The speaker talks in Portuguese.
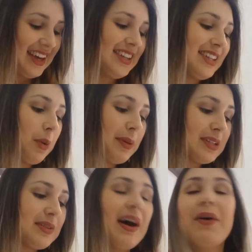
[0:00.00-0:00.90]
Então,
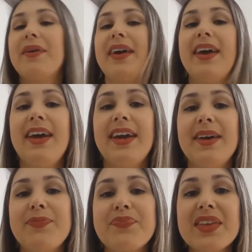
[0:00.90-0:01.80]
pessoal,
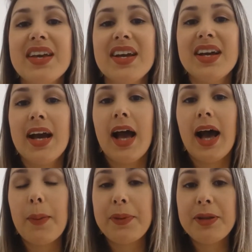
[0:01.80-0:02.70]
é...
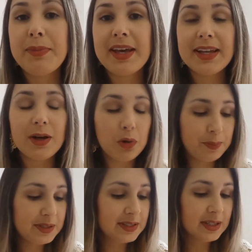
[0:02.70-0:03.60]
A primeira
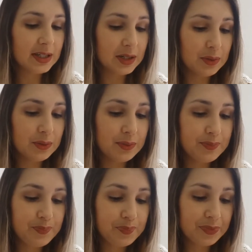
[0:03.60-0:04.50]

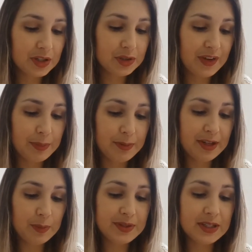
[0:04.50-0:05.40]
opção, deixa eu ver, a
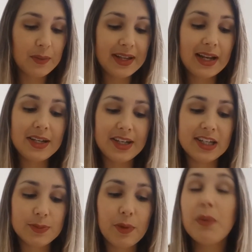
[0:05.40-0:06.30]
primeira opção era Aline
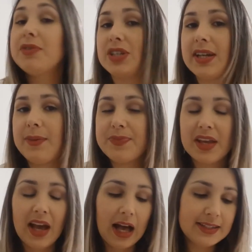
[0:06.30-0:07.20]
Responde, né?
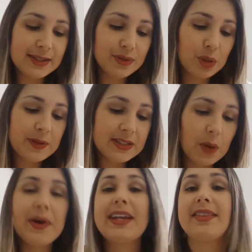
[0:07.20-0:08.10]
A segunda
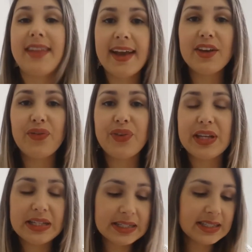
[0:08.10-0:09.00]
opção era Tag
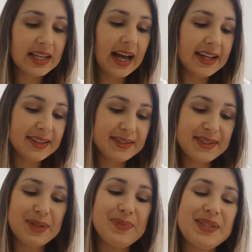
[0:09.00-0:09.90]
Filhas, a
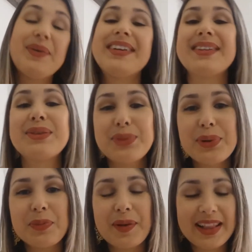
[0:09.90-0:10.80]
terceira opção era
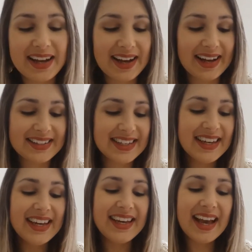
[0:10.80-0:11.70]
Tour pela Casa
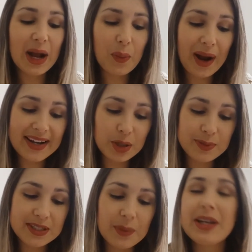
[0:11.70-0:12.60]
e a quarta
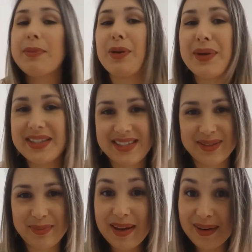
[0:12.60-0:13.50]
opção era Me
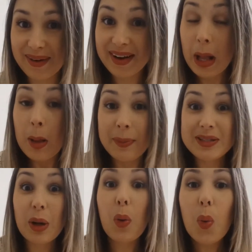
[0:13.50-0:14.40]
Conhecendo Melhor. O
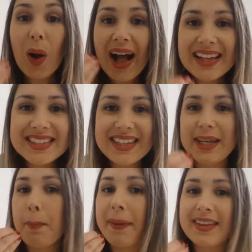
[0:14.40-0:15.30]
pessoal quase
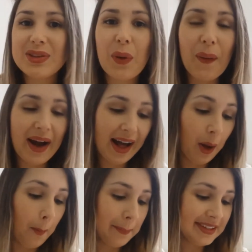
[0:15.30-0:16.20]
empatou
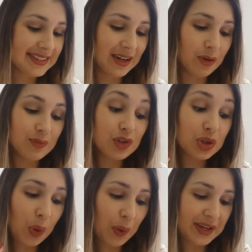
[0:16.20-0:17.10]
a opção
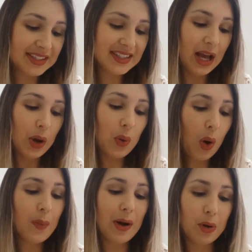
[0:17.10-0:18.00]
2
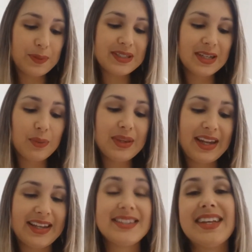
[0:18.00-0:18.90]
com a opção
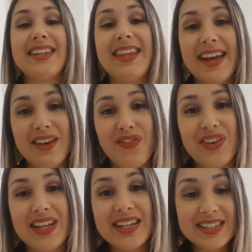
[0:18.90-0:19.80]
3, que é Tag
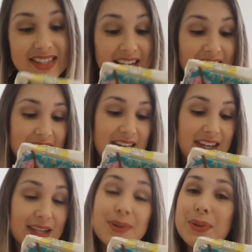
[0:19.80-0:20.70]
Filhas
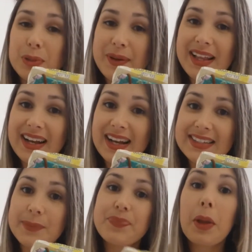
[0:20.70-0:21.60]
e Tour pela
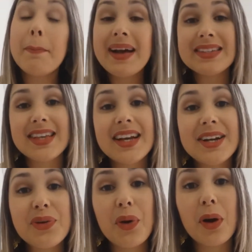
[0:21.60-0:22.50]
Casa. Mas quem
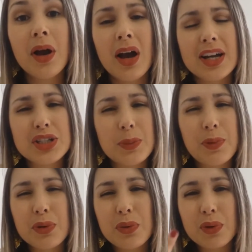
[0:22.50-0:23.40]
ganhou, acho que
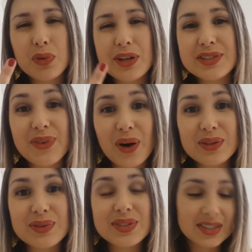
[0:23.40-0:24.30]
por um ou dois
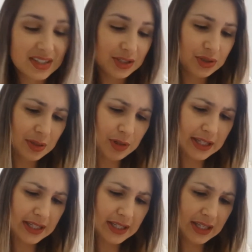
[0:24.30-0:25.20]
votos, deixa eu dar uma
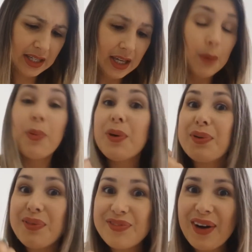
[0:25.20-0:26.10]
olhada aqui, por
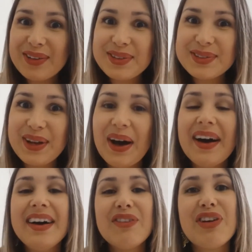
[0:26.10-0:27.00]
um voto
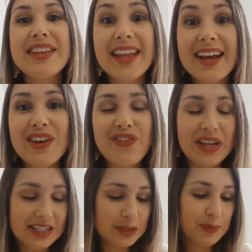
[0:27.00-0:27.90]
só foi Tag
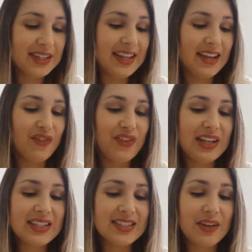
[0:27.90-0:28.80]
Filhas, porque Tag
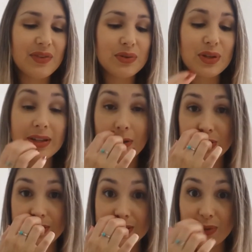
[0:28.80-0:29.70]
Filhas teve no total
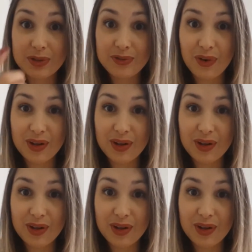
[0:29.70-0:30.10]
de 18